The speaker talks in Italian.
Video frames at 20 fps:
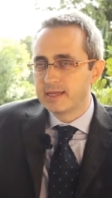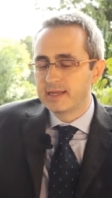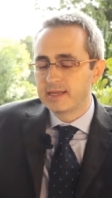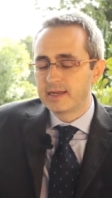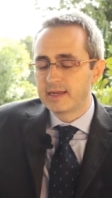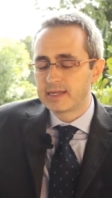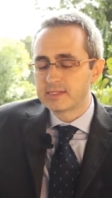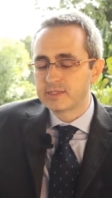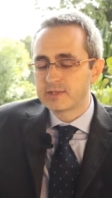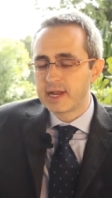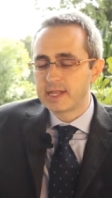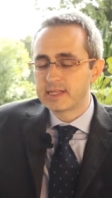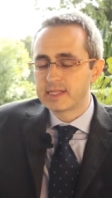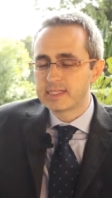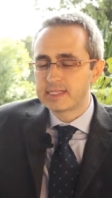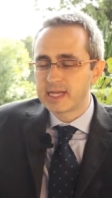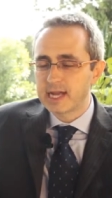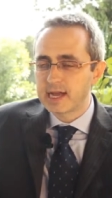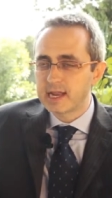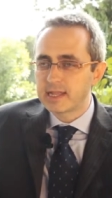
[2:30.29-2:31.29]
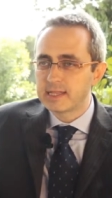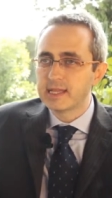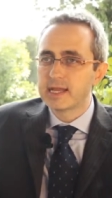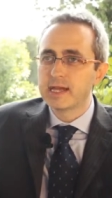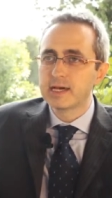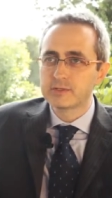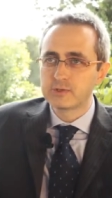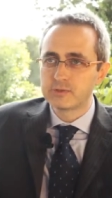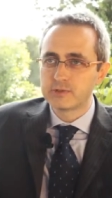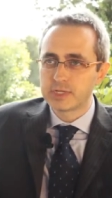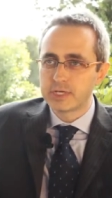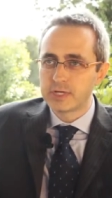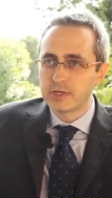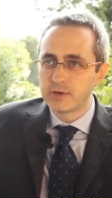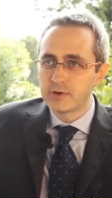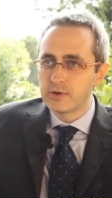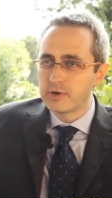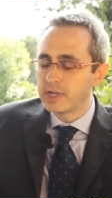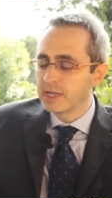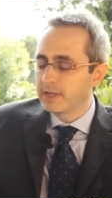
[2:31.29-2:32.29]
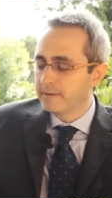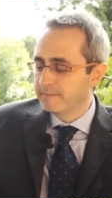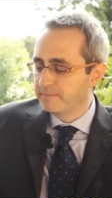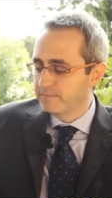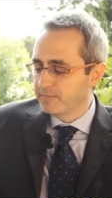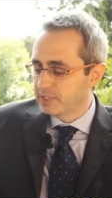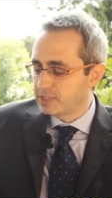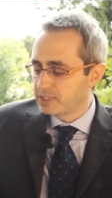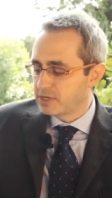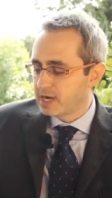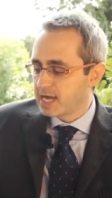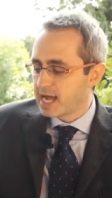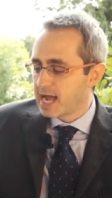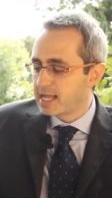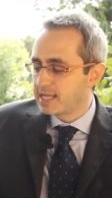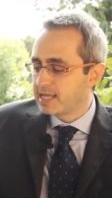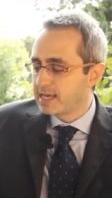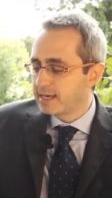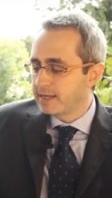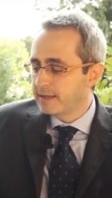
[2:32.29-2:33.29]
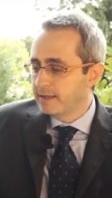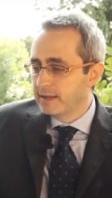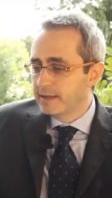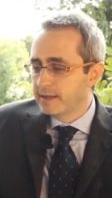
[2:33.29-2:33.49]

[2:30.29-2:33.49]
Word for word: il ristorante Saccardiga su Schironi, vicino a Cagliari.